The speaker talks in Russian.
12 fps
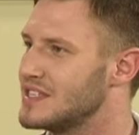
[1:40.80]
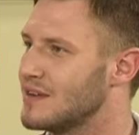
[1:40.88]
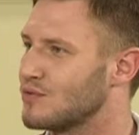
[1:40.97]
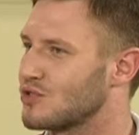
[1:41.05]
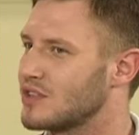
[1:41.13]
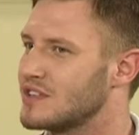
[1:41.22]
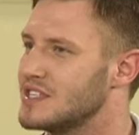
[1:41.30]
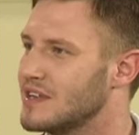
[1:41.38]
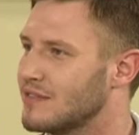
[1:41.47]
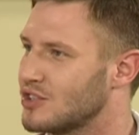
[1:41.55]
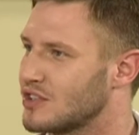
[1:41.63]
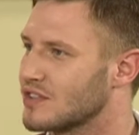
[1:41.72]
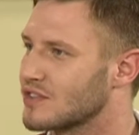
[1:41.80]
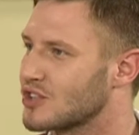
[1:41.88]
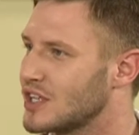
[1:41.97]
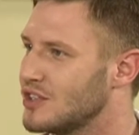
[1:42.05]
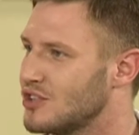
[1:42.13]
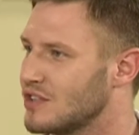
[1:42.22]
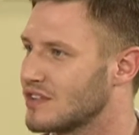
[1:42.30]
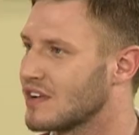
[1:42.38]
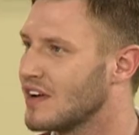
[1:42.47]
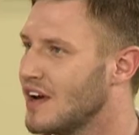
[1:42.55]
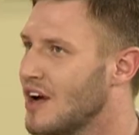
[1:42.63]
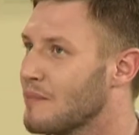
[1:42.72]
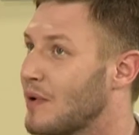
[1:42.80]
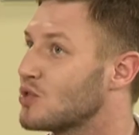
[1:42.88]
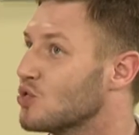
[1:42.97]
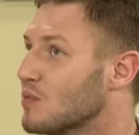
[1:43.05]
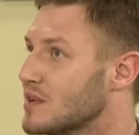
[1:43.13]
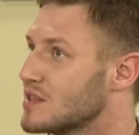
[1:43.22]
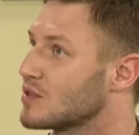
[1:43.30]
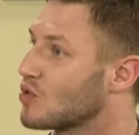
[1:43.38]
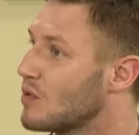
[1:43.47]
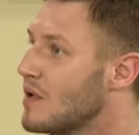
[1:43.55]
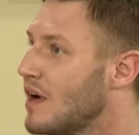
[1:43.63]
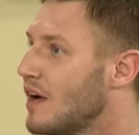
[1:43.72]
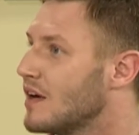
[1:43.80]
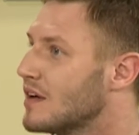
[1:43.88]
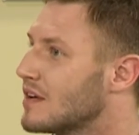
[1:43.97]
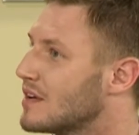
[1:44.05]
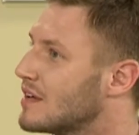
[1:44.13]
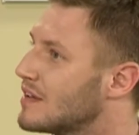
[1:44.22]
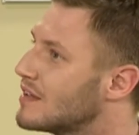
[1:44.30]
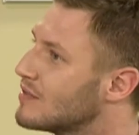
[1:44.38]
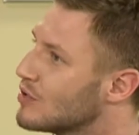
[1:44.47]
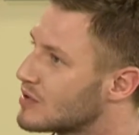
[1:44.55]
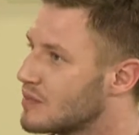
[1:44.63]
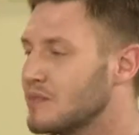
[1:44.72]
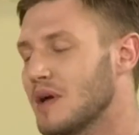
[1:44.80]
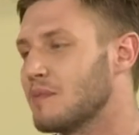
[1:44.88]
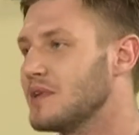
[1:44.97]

девушке, девочке, женщине подумать о том, э, вот мне